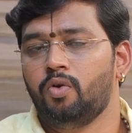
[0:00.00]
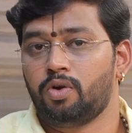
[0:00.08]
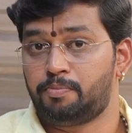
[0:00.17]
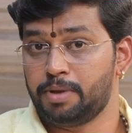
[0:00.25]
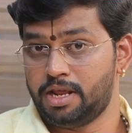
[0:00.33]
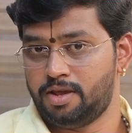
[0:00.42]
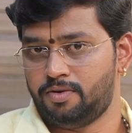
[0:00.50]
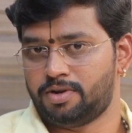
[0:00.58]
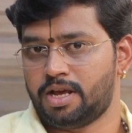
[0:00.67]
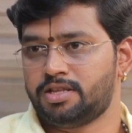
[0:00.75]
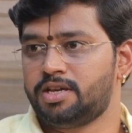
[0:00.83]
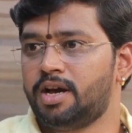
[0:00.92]
ஒரு பெரிய
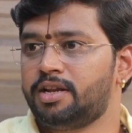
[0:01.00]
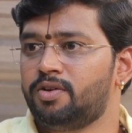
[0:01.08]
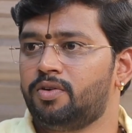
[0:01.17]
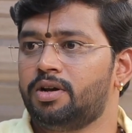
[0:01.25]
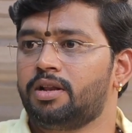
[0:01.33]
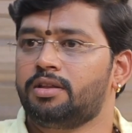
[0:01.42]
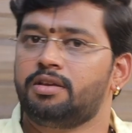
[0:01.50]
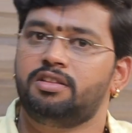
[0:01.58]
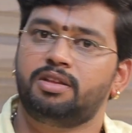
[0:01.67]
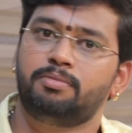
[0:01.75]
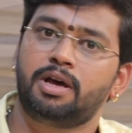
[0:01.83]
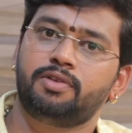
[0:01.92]
ஒரு அதிகாரியாக உட்காருறது
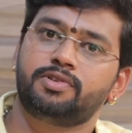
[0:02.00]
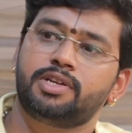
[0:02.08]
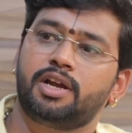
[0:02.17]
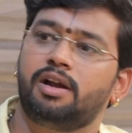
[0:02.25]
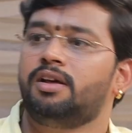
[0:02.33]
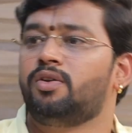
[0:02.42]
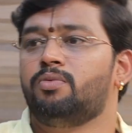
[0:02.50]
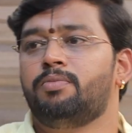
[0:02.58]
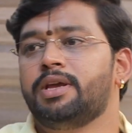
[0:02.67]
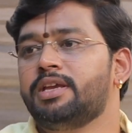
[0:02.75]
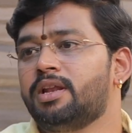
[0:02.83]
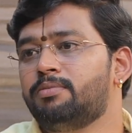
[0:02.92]
இந்த மாதிரி விஷயங்கள்லாம்
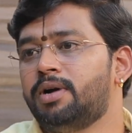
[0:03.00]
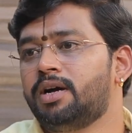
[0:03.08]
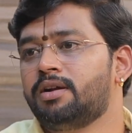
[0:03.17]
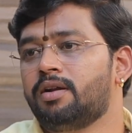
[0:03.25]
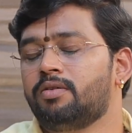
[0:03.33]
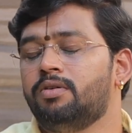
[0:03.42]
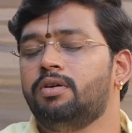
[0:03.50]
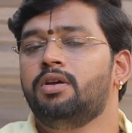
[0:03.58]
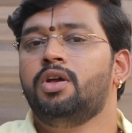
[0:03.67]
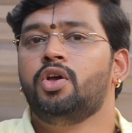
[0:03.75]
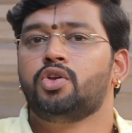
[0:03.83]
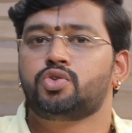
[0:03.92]
ரொம்ப இயல்பாக நடக்கும்
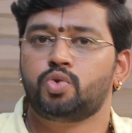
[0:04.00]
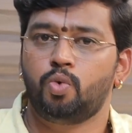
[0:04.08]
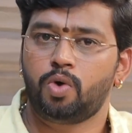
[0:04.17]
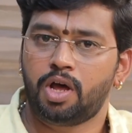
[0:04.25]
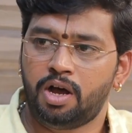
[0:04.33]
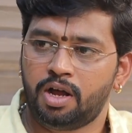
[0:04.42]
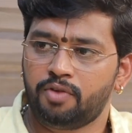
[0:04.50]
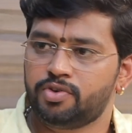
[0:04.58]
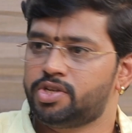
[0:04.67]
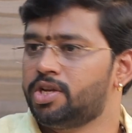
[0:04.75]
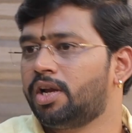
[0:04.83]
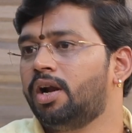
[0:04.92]
சூடான
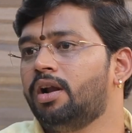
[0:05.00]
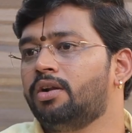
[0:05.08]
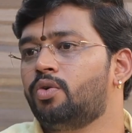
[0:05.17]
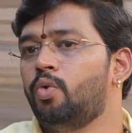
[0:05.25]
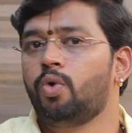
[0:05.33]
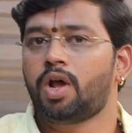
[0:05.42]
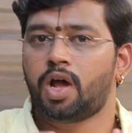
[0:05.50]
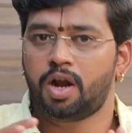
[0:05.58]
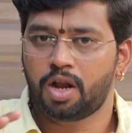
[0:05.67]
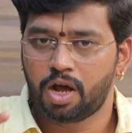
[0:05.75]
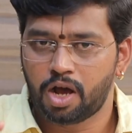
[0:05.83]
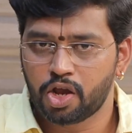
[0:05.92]
விஷயங்கள்
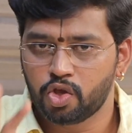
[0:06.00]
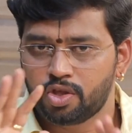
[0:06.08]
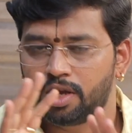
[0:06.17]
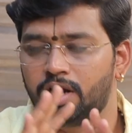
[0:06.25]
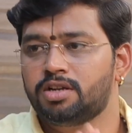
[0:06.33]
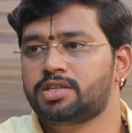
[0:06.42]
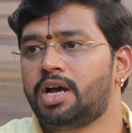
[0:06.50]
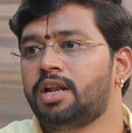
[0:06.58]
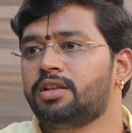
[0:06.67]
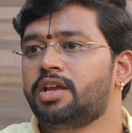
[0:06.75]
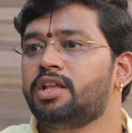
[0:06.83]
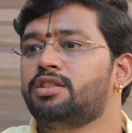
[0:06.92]
கூறான ஆயுதங்கள்
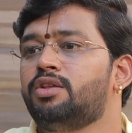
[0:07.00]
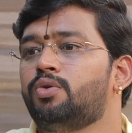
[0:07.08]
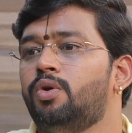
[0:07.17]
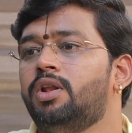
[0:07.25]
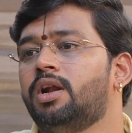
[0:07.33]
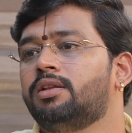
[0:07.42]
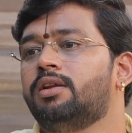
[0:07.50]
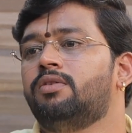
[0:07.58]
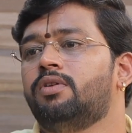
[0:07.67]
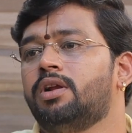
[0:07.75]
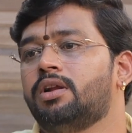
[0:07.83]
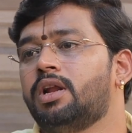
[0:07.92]
சார்ந்த எந்த தொழிலாக
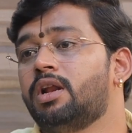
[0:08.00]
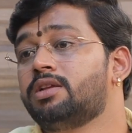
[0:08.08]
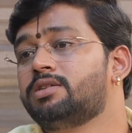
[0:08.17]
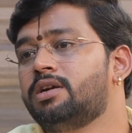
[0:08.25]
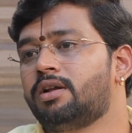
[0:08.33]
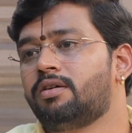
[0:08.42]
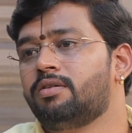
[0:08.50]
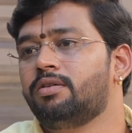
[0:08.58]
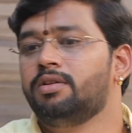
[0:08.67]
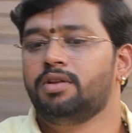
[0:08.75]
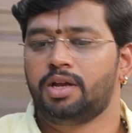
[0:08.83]
இருந்தாலும் உங்களுக்கு நல்லா செட் ஆகும்